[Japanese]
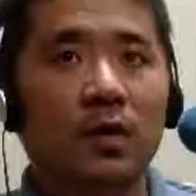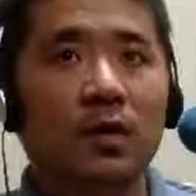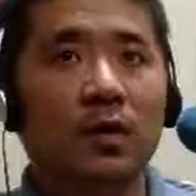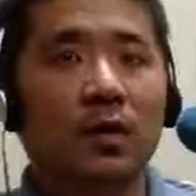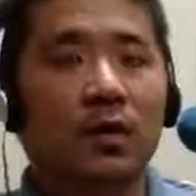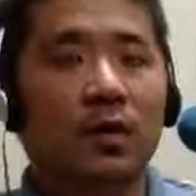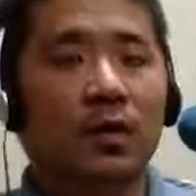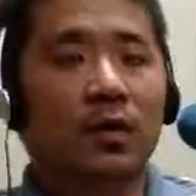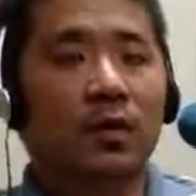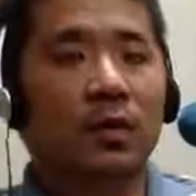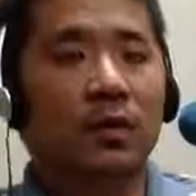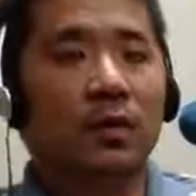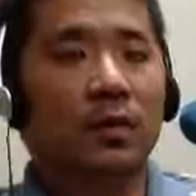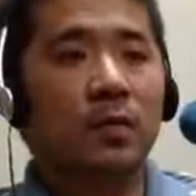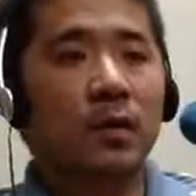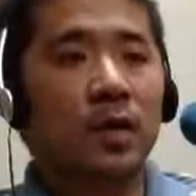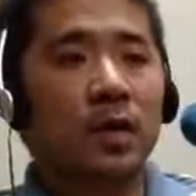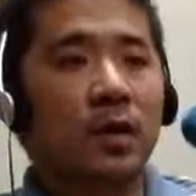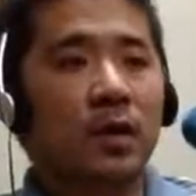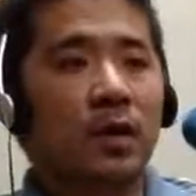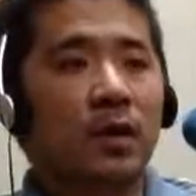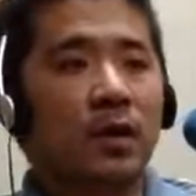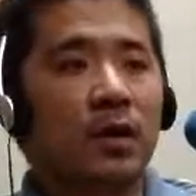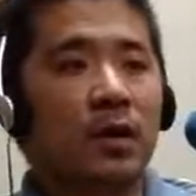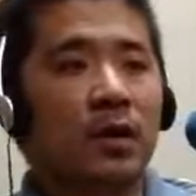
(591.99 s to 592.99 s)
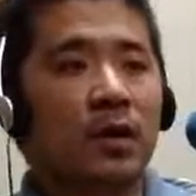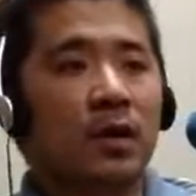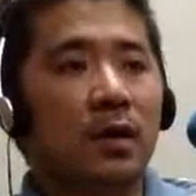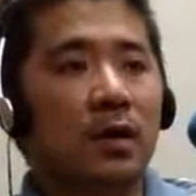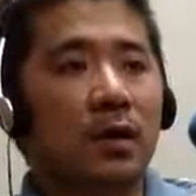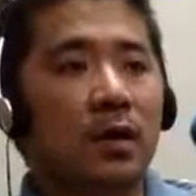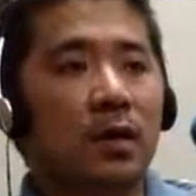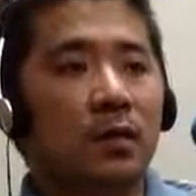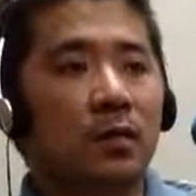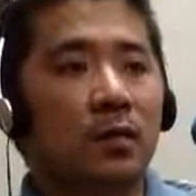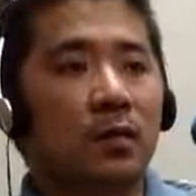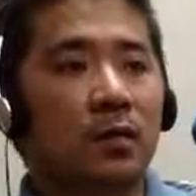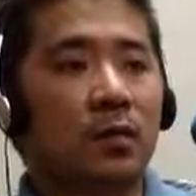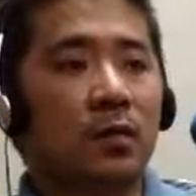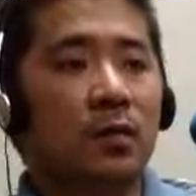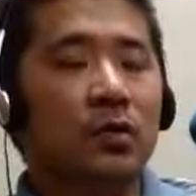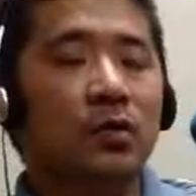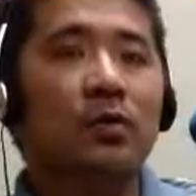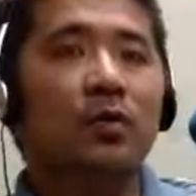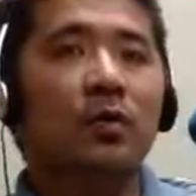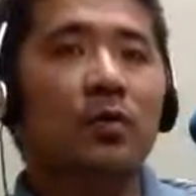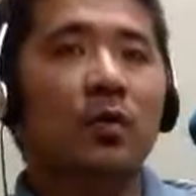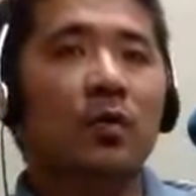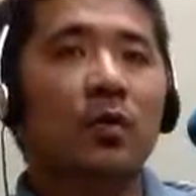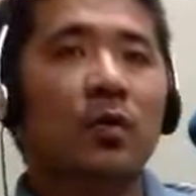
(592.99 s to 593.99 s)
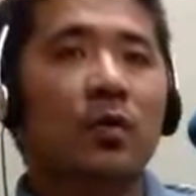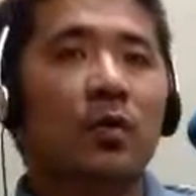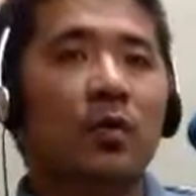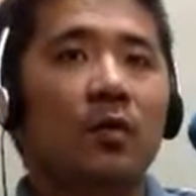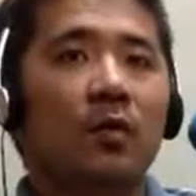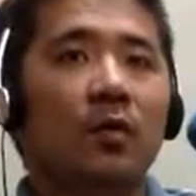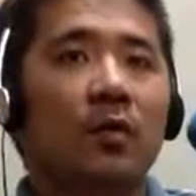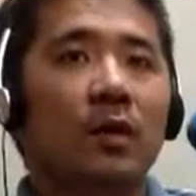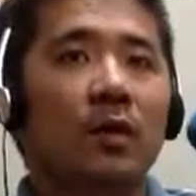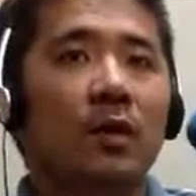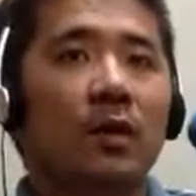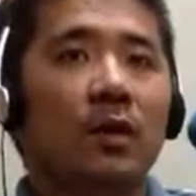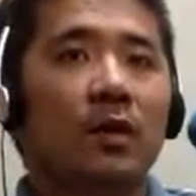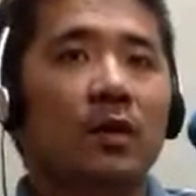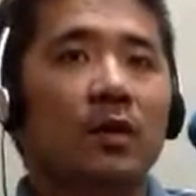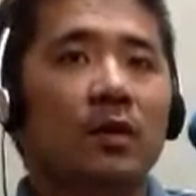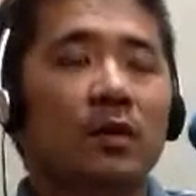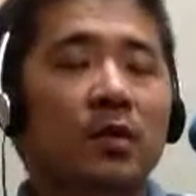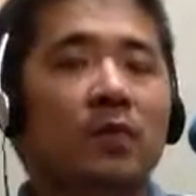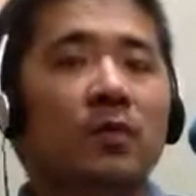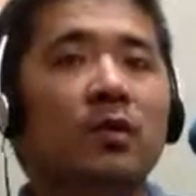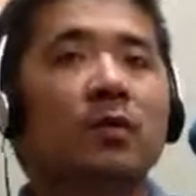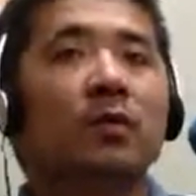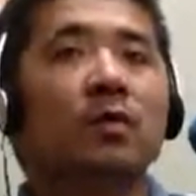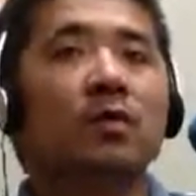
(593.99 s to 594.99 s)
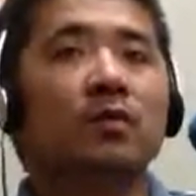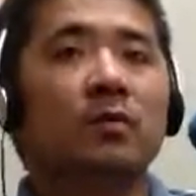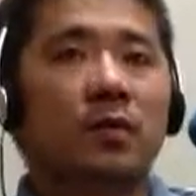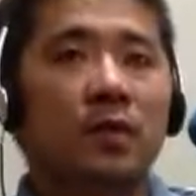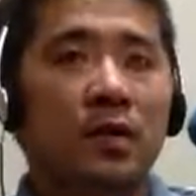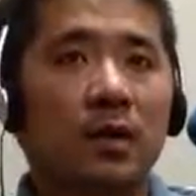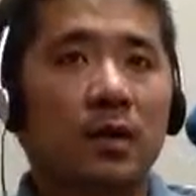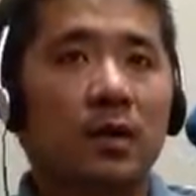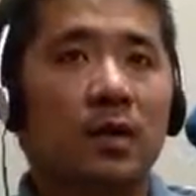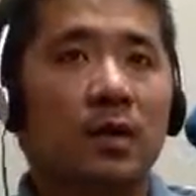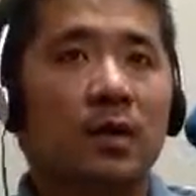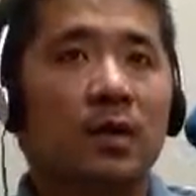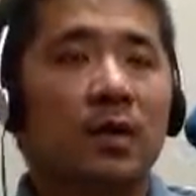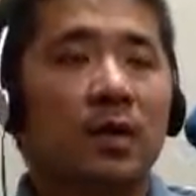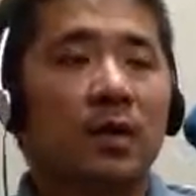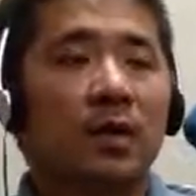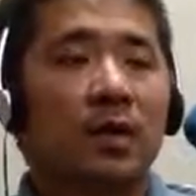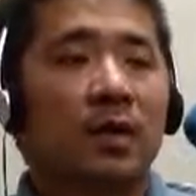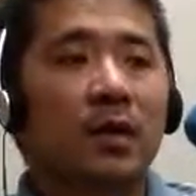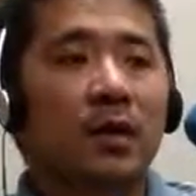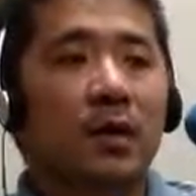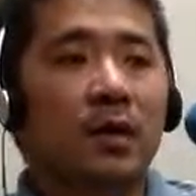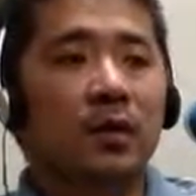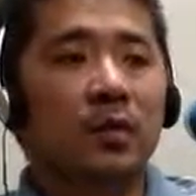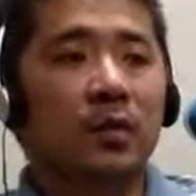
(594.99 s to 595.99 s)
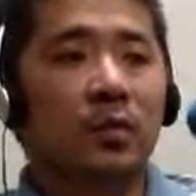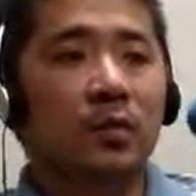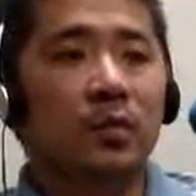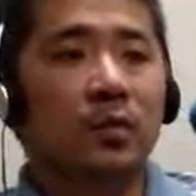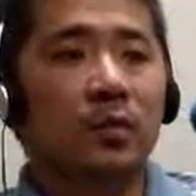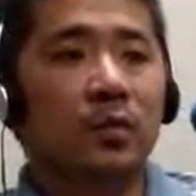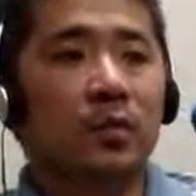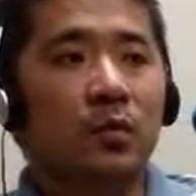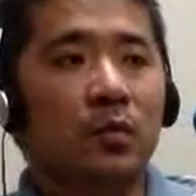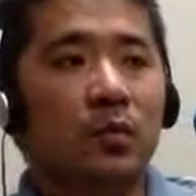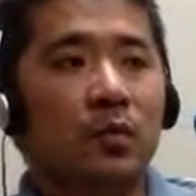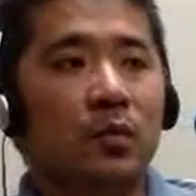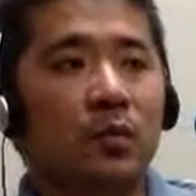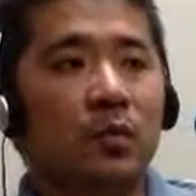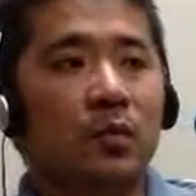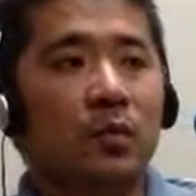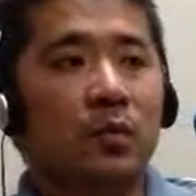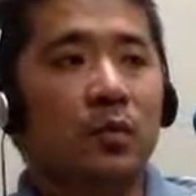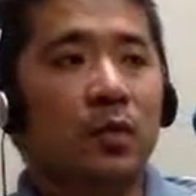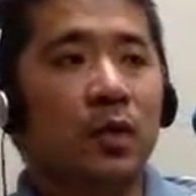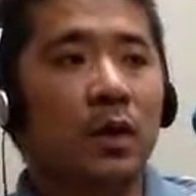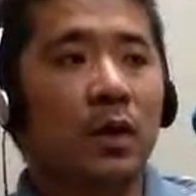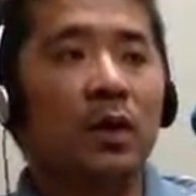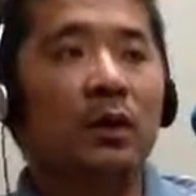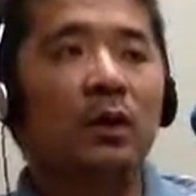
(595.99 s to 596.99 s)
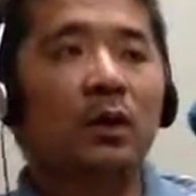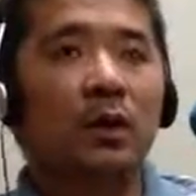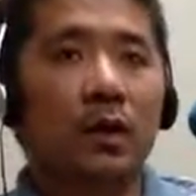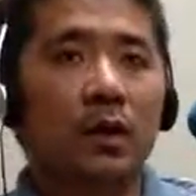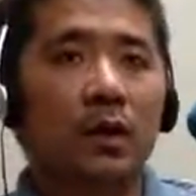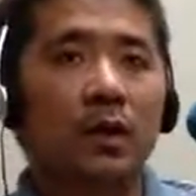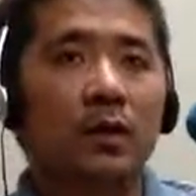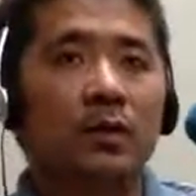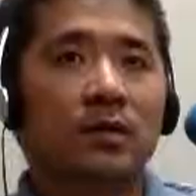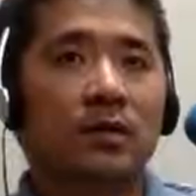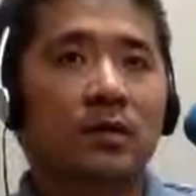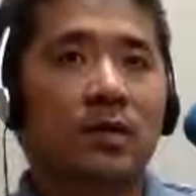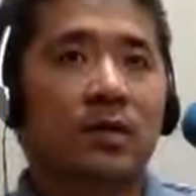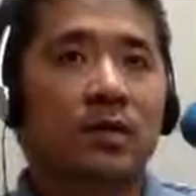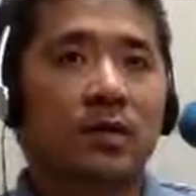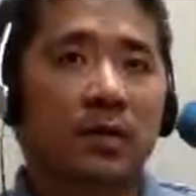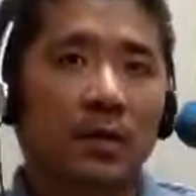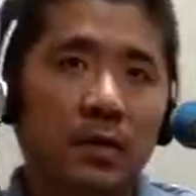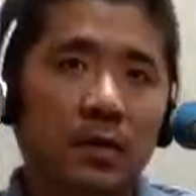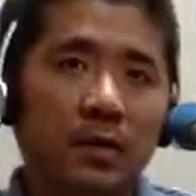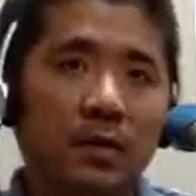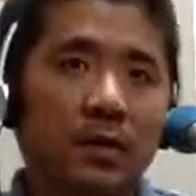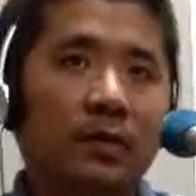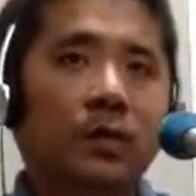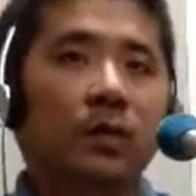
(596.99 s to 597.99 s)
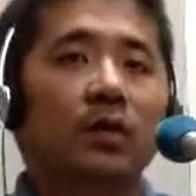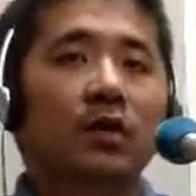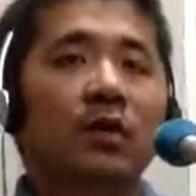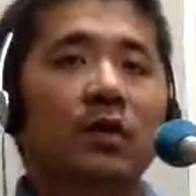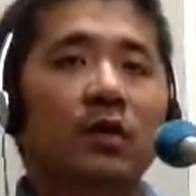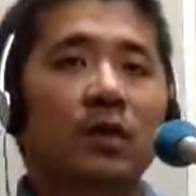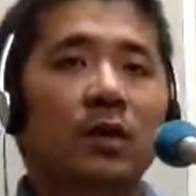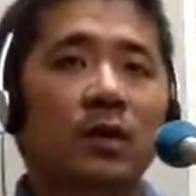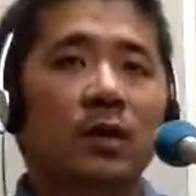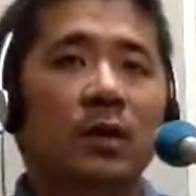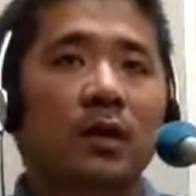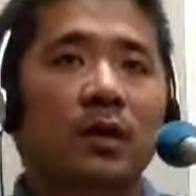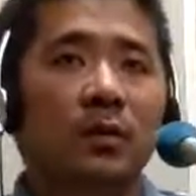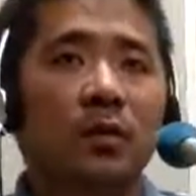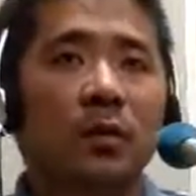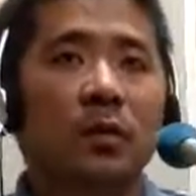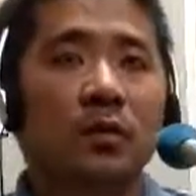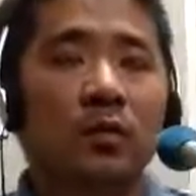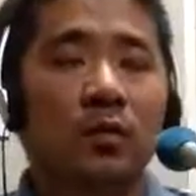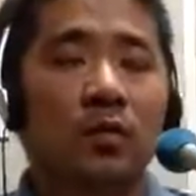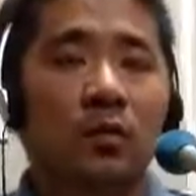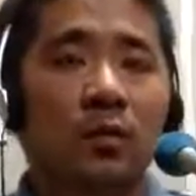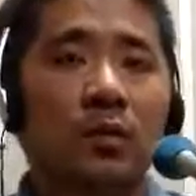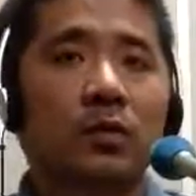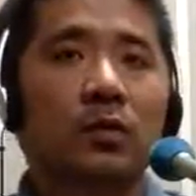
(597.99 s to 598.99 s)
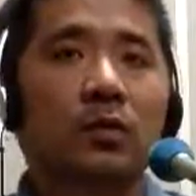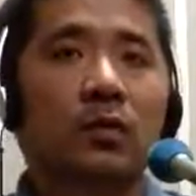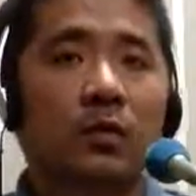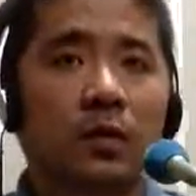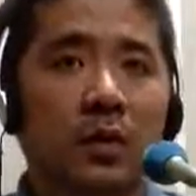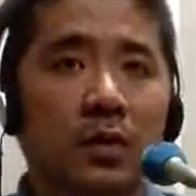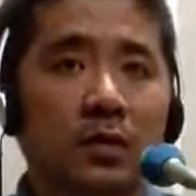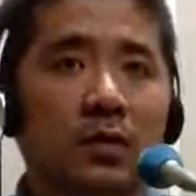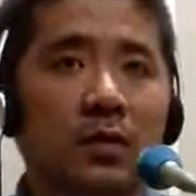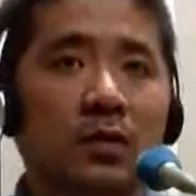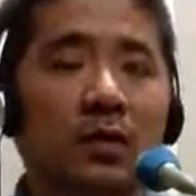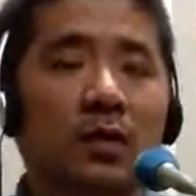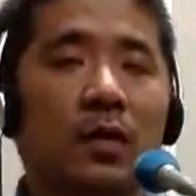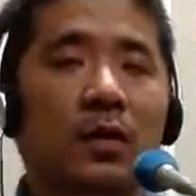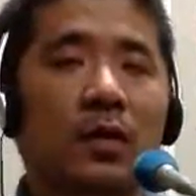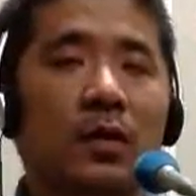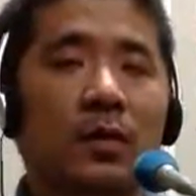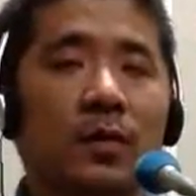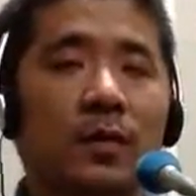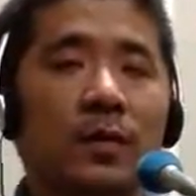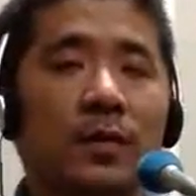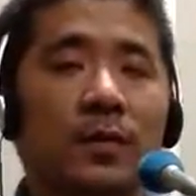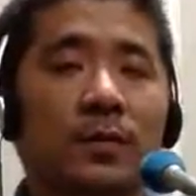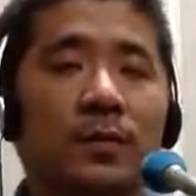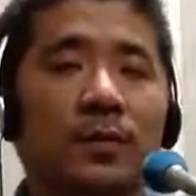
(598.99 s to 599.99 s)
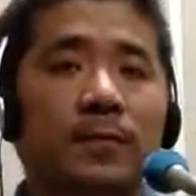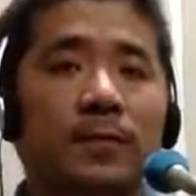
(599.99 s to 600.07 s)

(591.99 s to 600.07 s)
はい、で今あの募集も、えー、しておりますんでねあのご興味があれば、うん、ぜひぜひご利用いただければと思っております何それはやっぱ